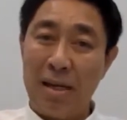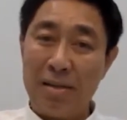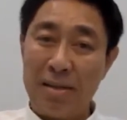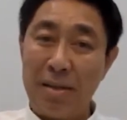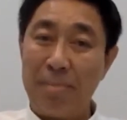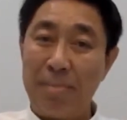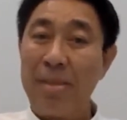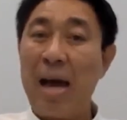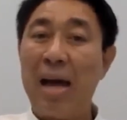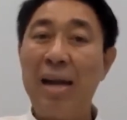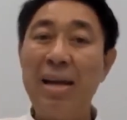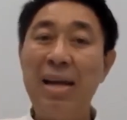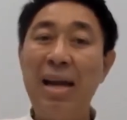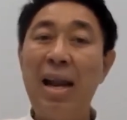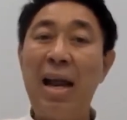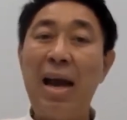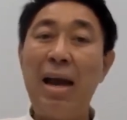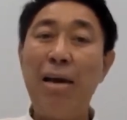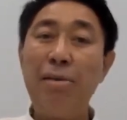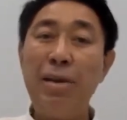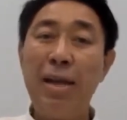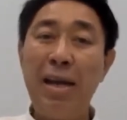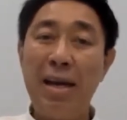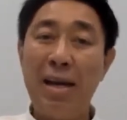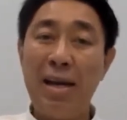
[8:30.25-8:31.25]
สัปดาห์ที่แล้
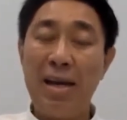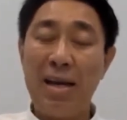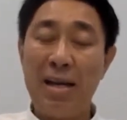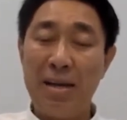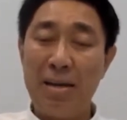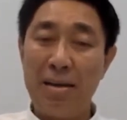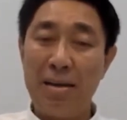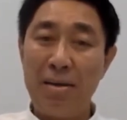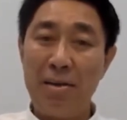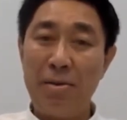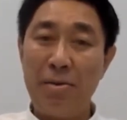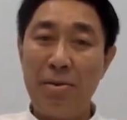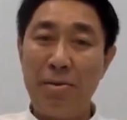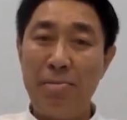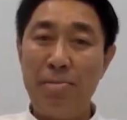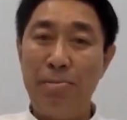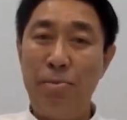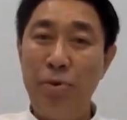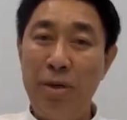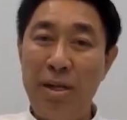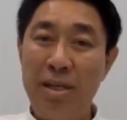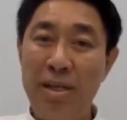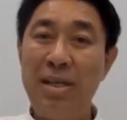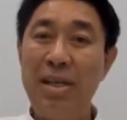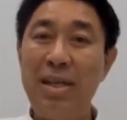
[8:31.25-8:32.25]
วเนี่ย
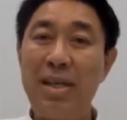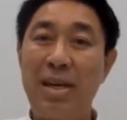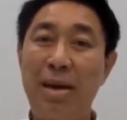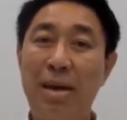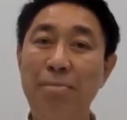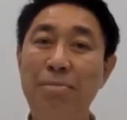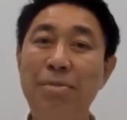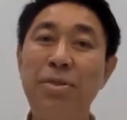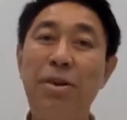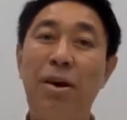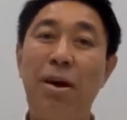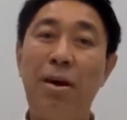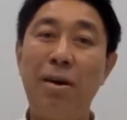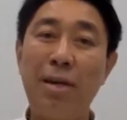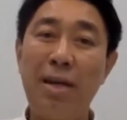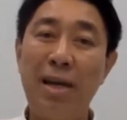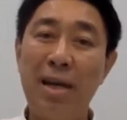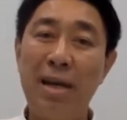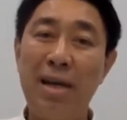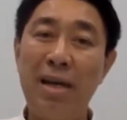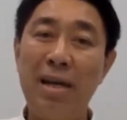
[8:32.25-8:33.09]
ผู้ที่ฉีดเข็มสองเนี่ย